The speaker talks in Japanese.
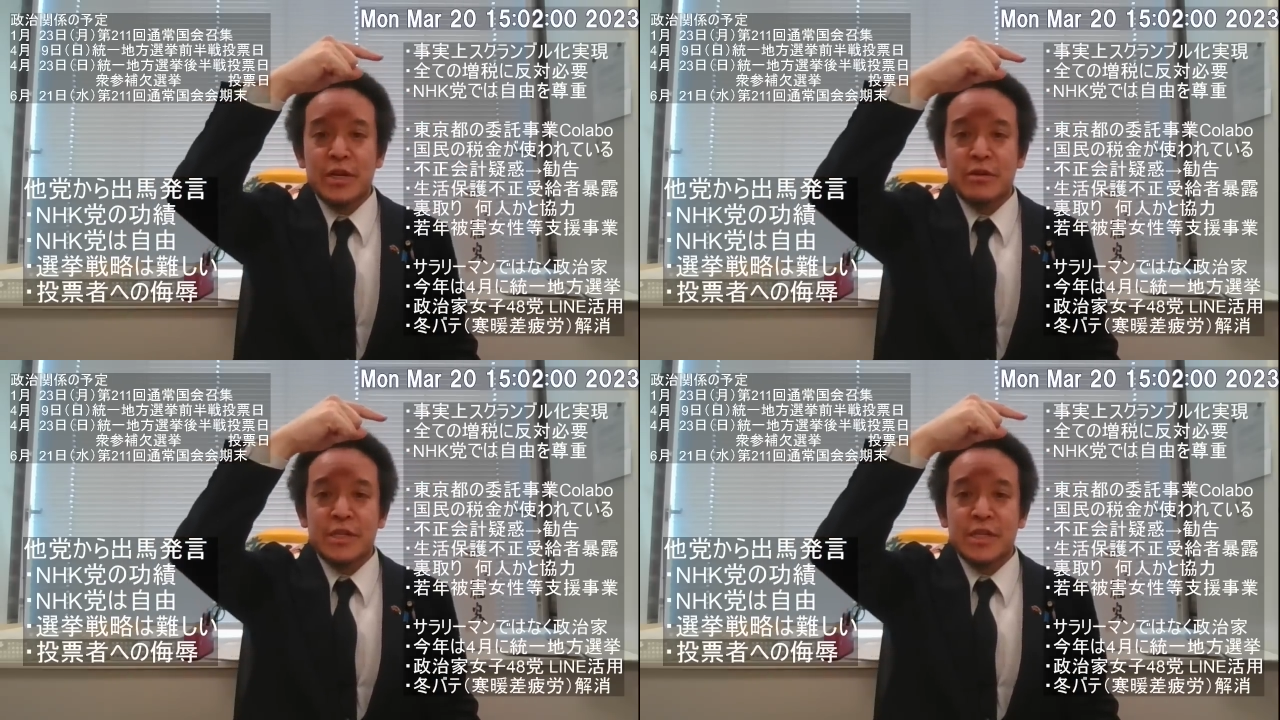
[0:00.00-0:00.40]

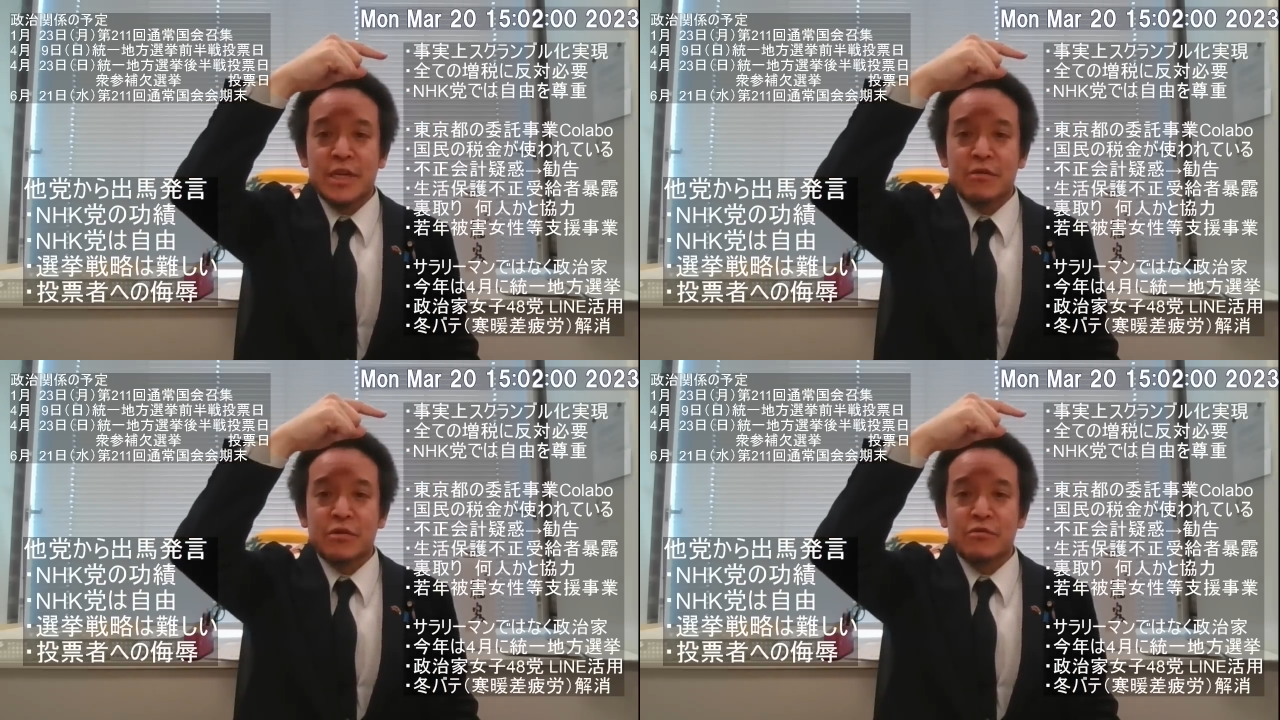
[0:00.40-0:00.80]

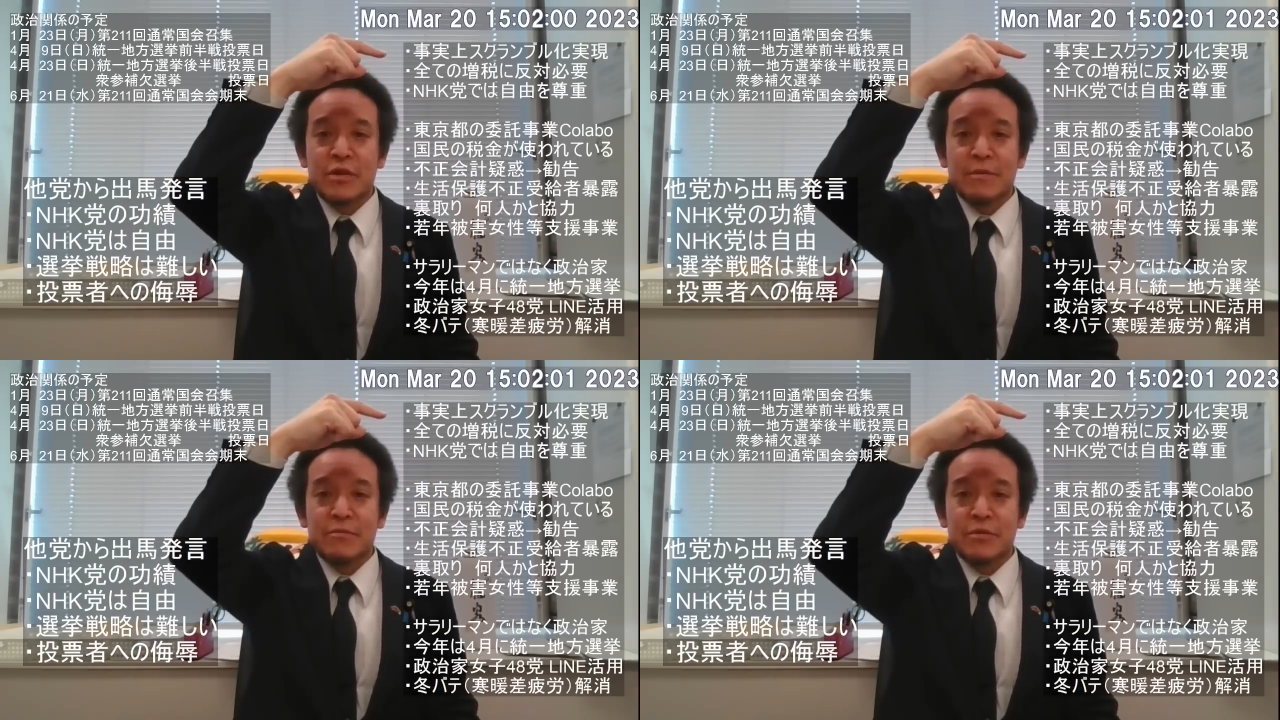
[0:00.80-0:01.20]
NHK の
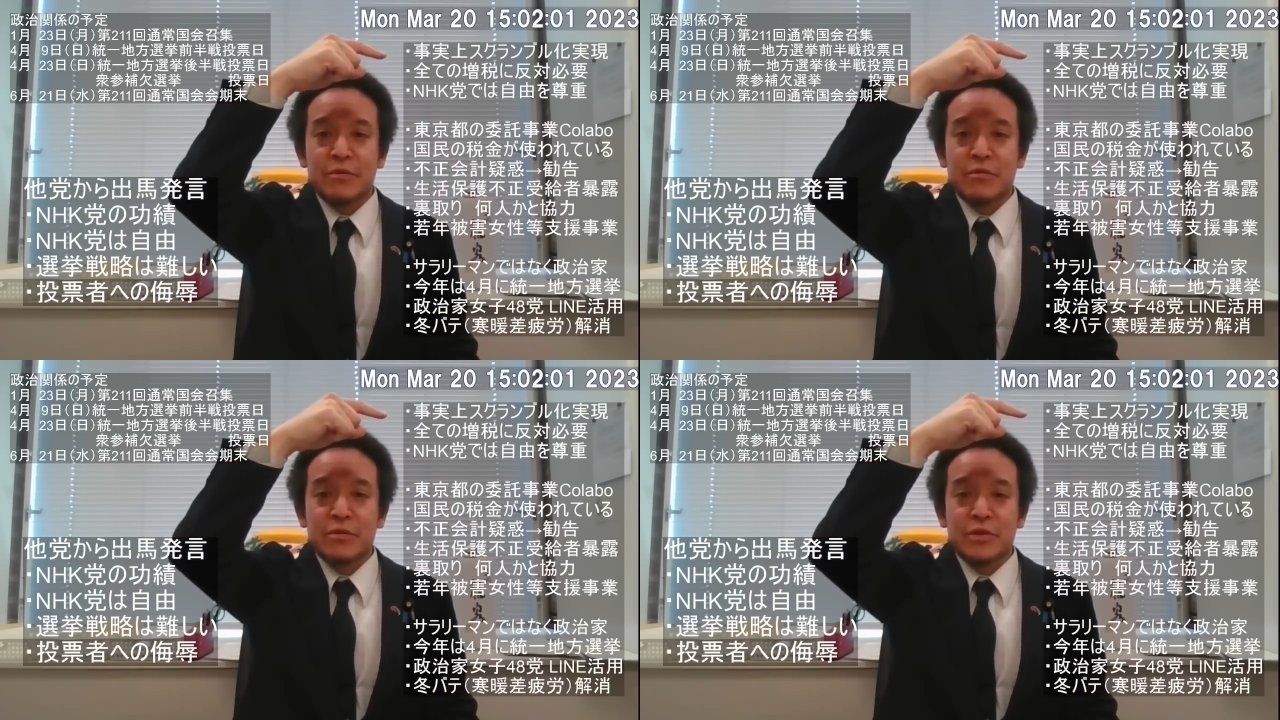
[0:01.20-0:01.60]

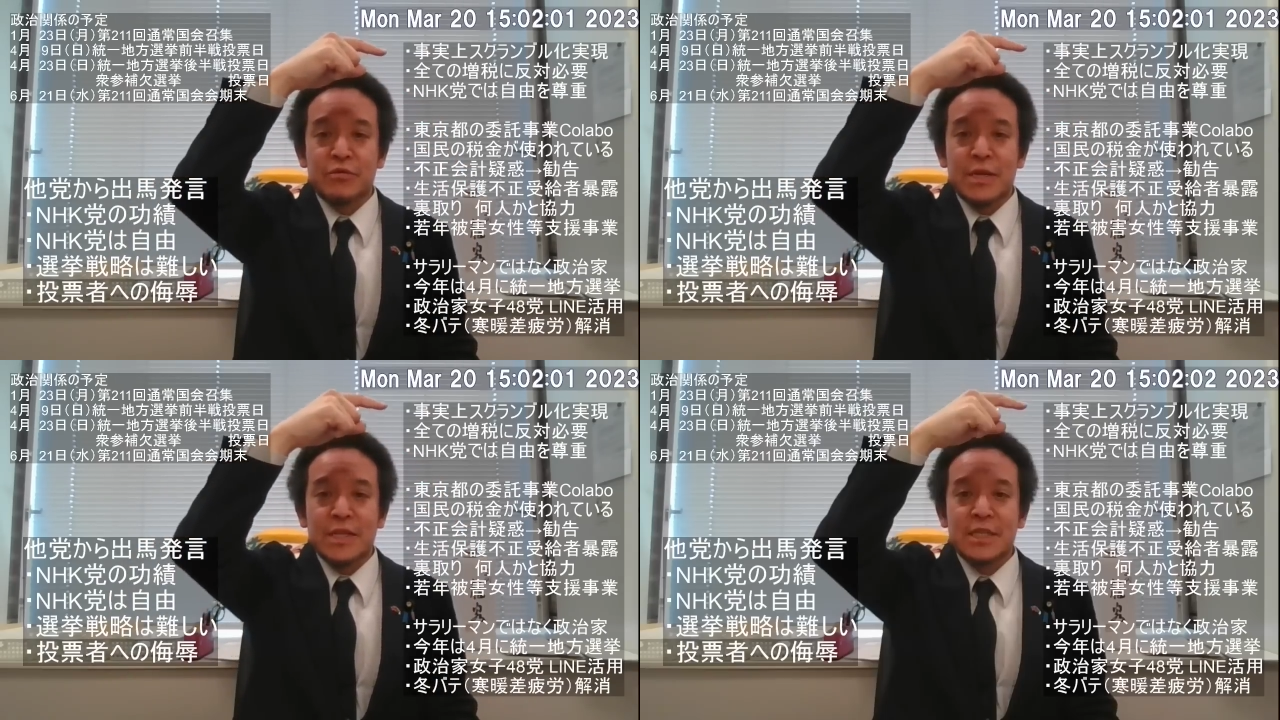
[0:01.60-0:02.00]
スクランブル放
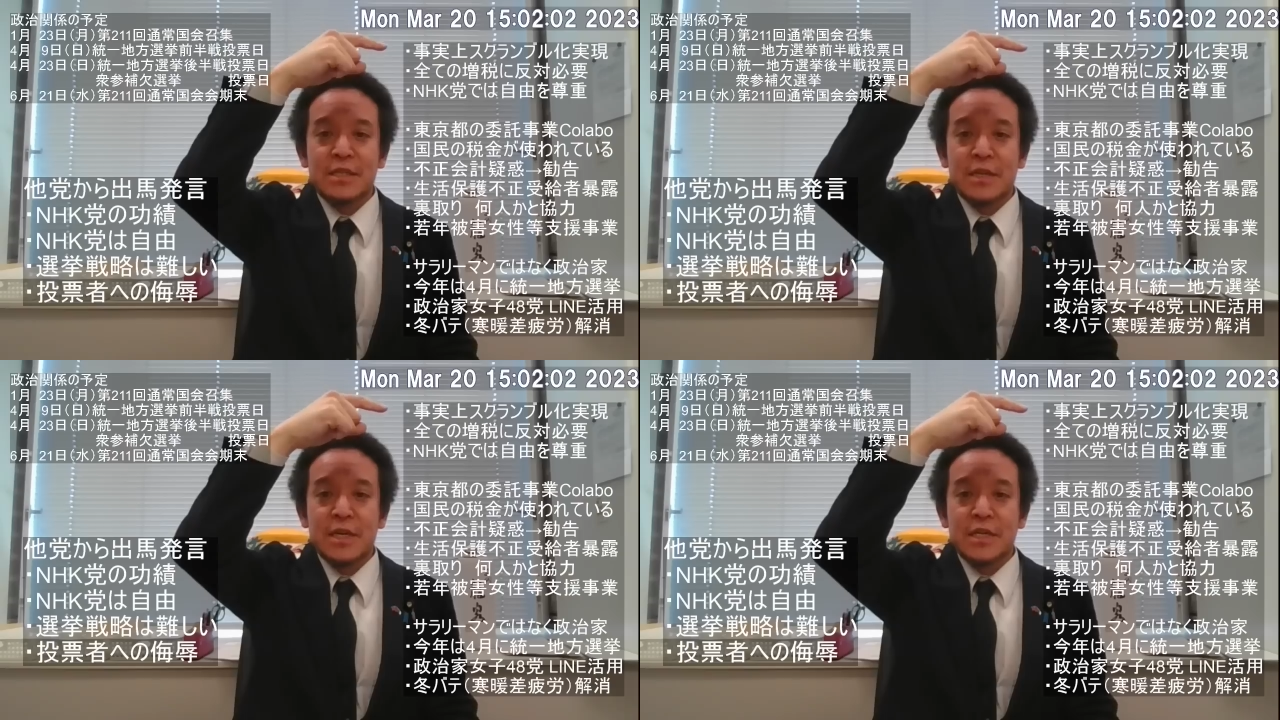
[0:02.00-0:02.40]
送は
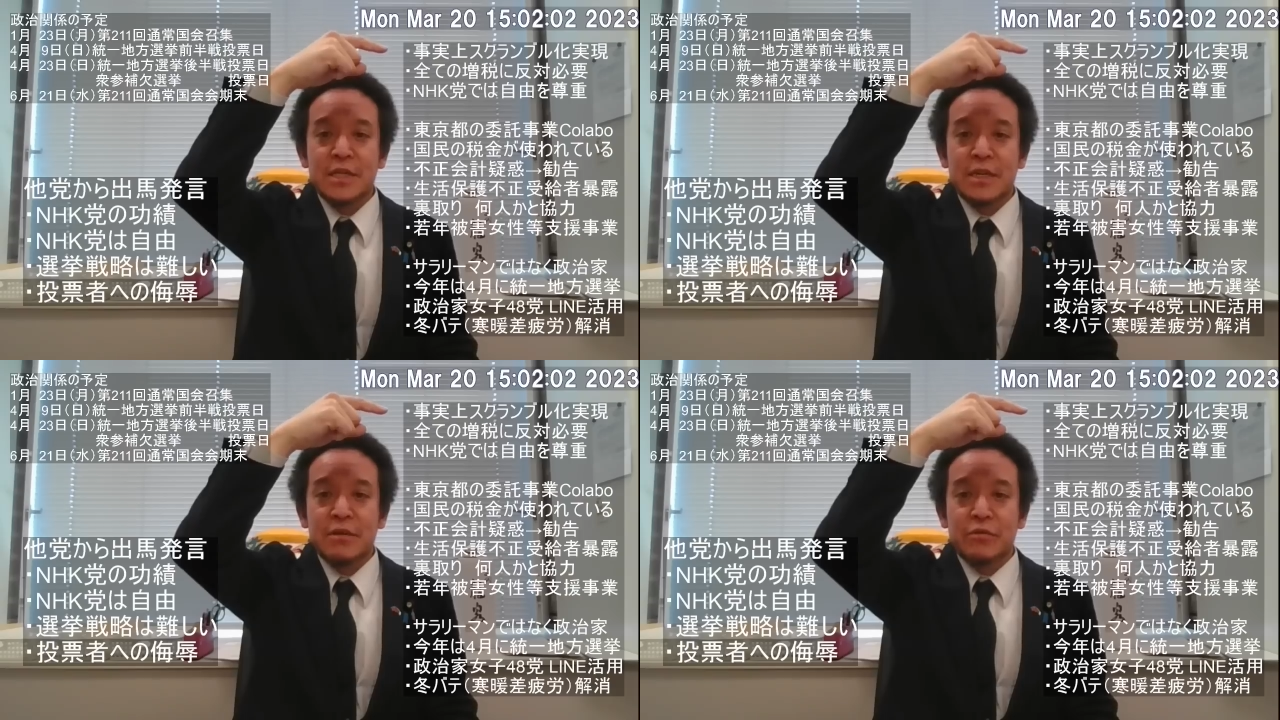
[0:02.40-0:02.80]
実現
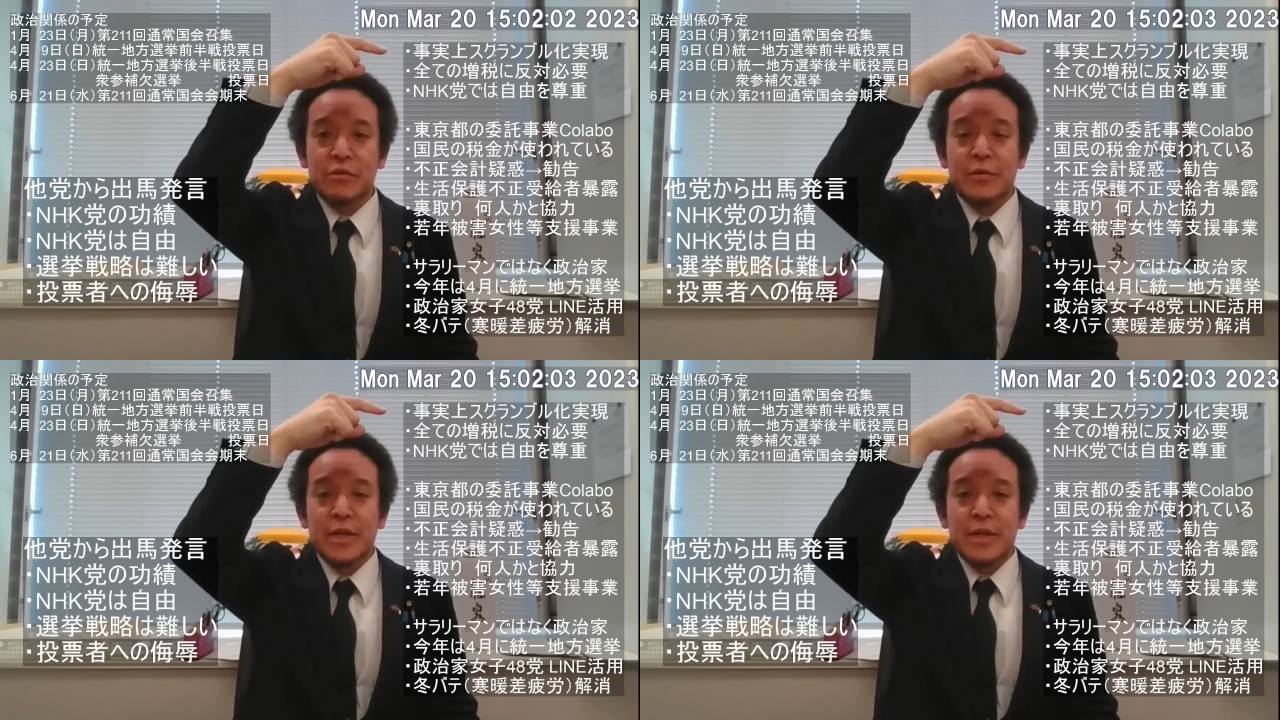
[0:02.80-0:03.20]
していると、